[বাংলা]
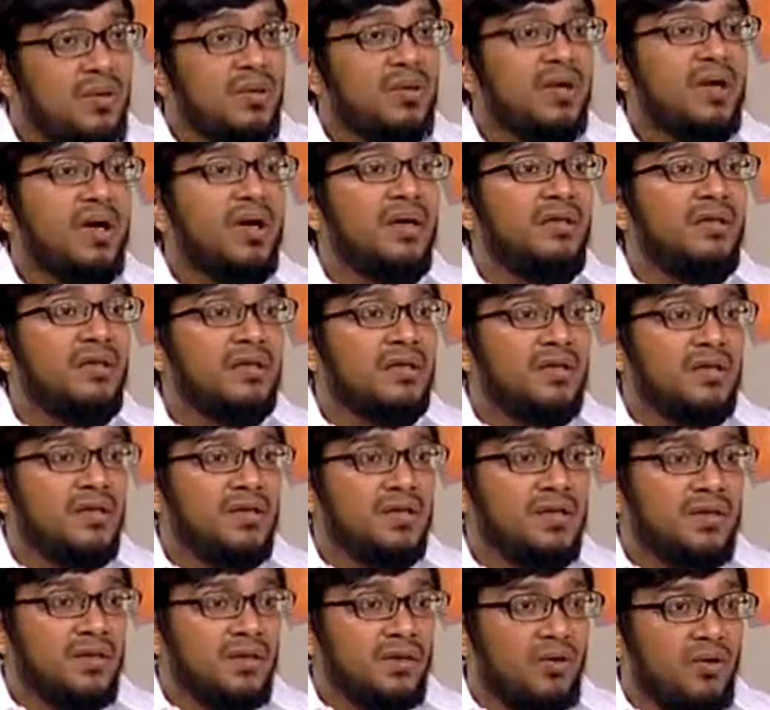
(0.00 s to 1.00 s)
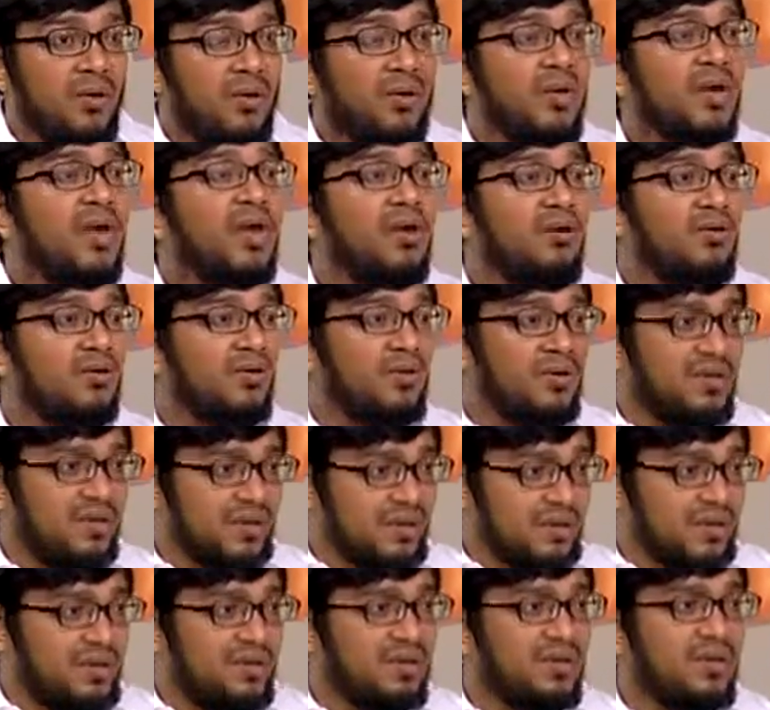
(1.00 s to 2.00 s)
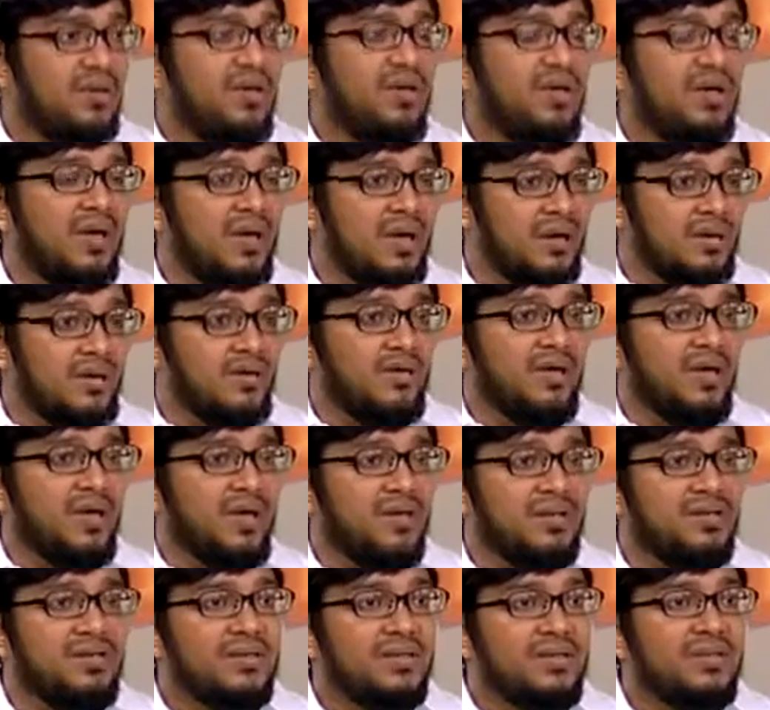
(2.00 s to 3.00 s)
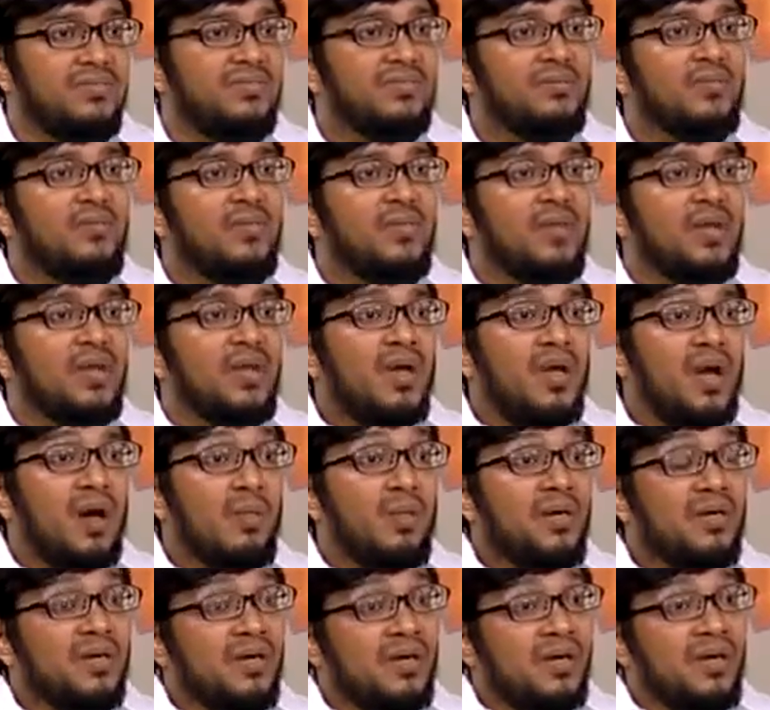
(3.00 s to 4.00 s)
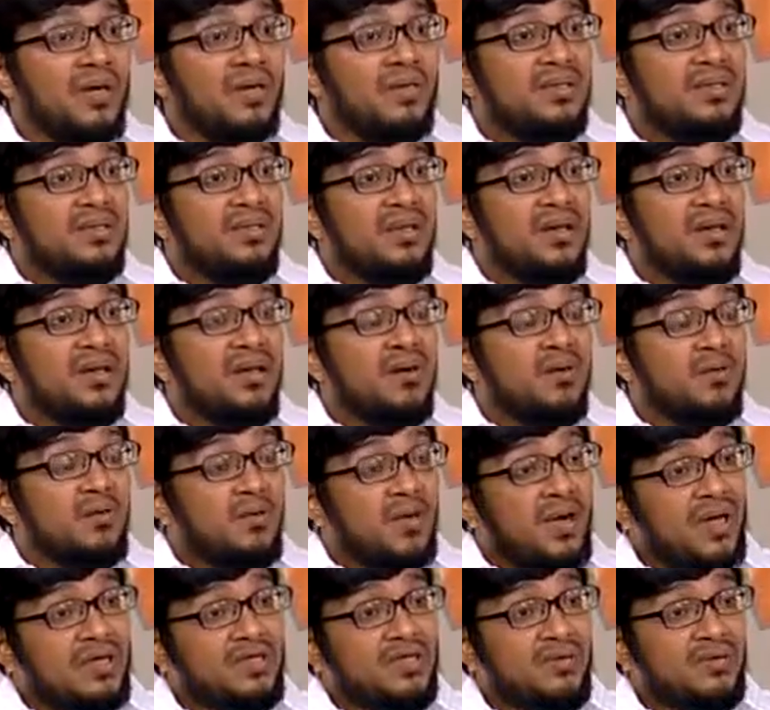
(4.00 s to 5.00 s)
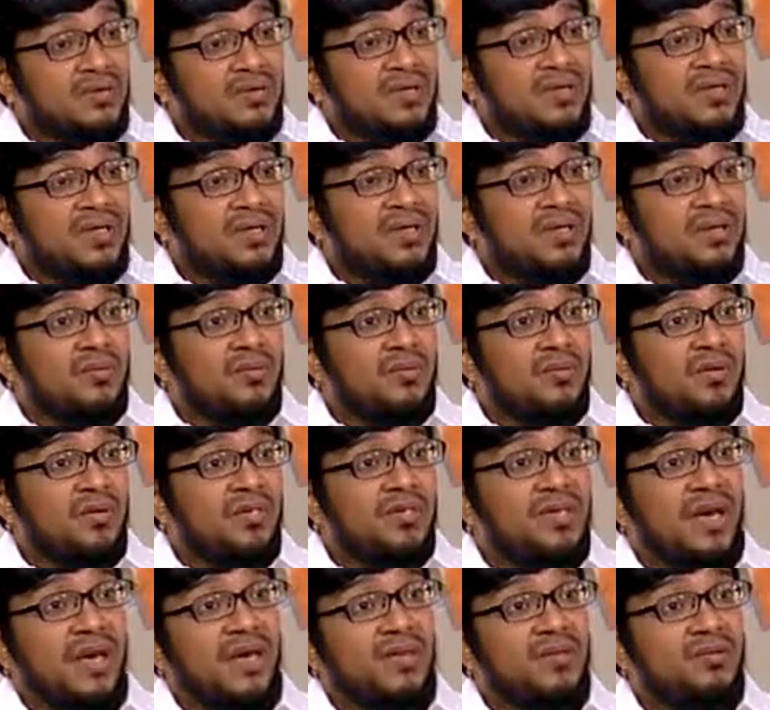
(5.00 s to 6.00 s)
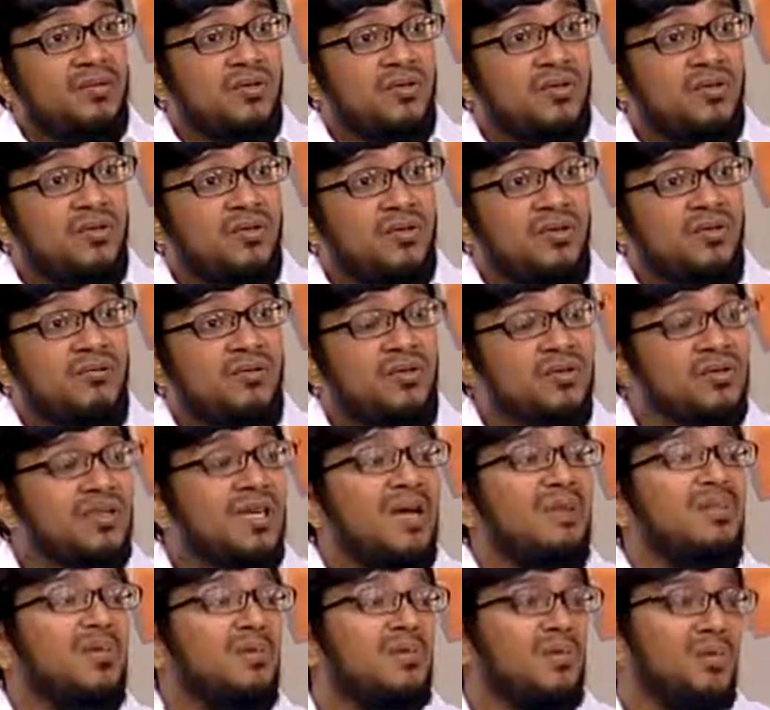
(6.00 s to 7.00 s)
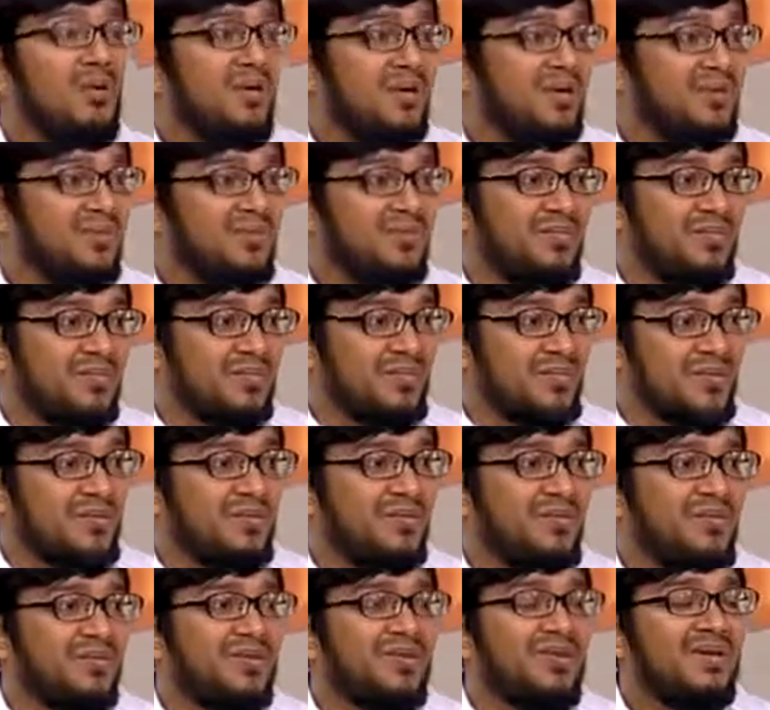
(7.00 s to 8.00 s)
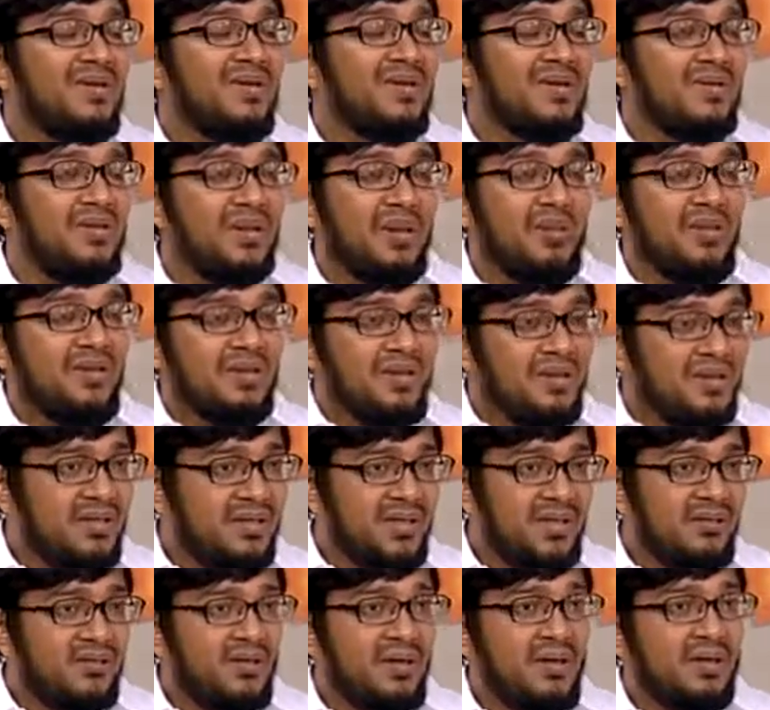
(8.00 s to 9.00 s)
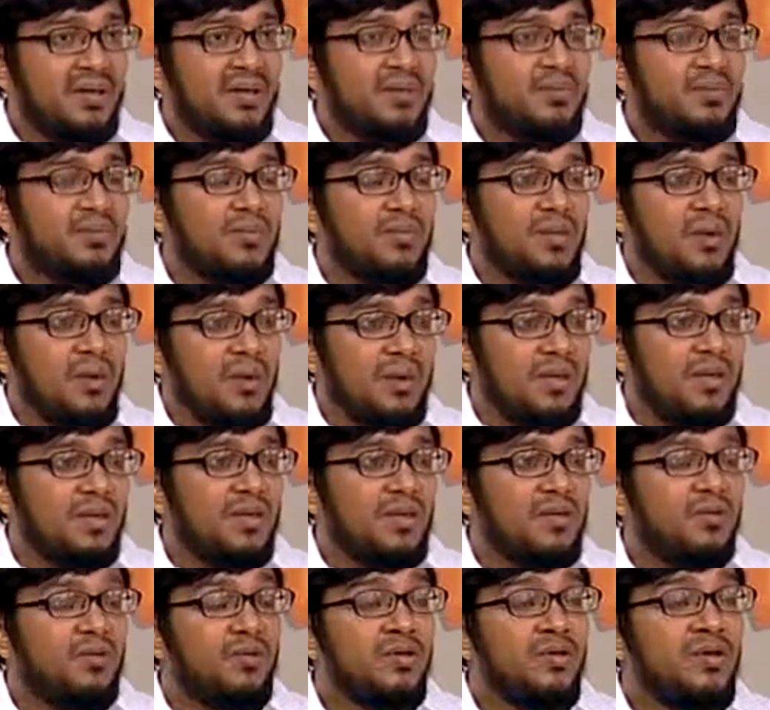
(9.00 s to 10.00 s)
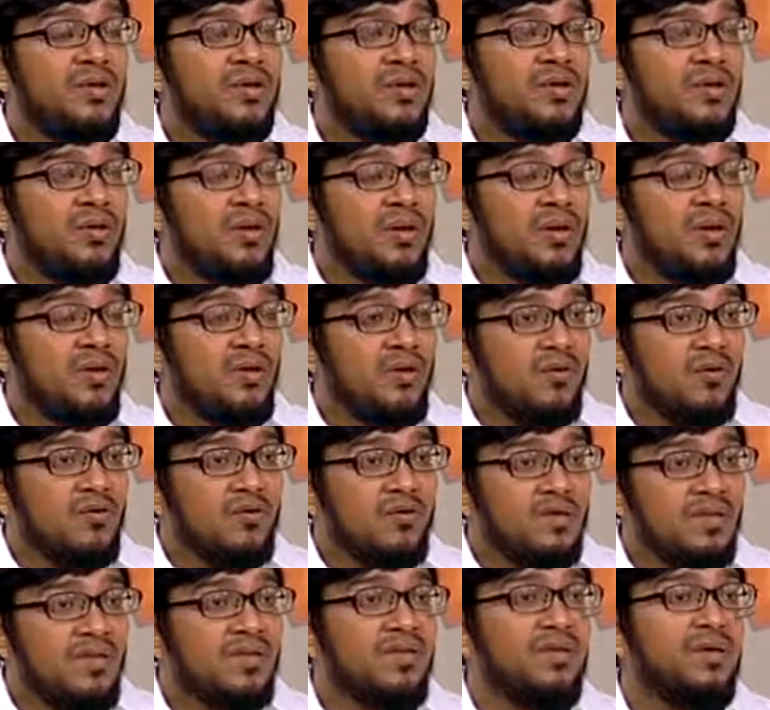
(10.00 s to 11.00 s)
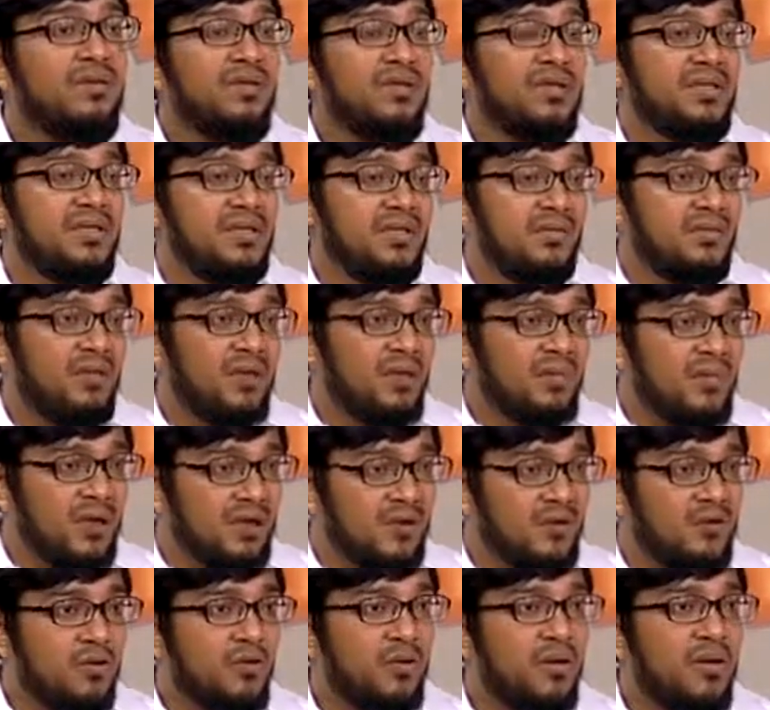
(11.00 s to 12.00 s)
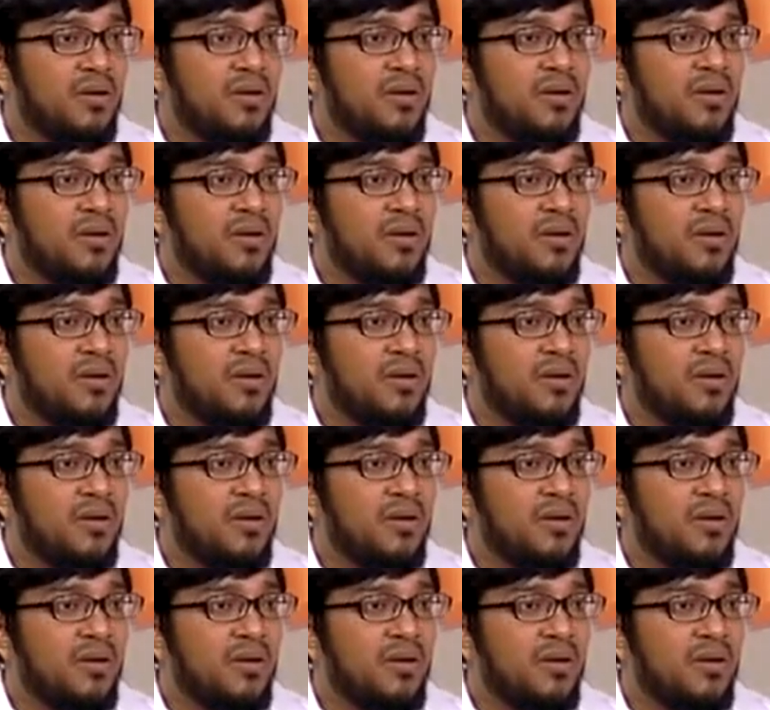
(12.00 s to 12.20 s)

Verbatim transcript: দেখা যাচ্ছে যে ক্রনিক অ্যালকোহলিক যারা অ্যালকোহল খাচ্ছে আবার দেখা গেছে যারা এরকম কাজ করছে এদের মধ্যে ষাট জনই হচ্ছে ফুল টাইম এমপ্লয়েড পিপল আমাদের দেশে এগুলা হয়নি কিন্তু ওদের দেশে অনেক রকম সিস্টেম আছে যেগুলোর মাধ্যমে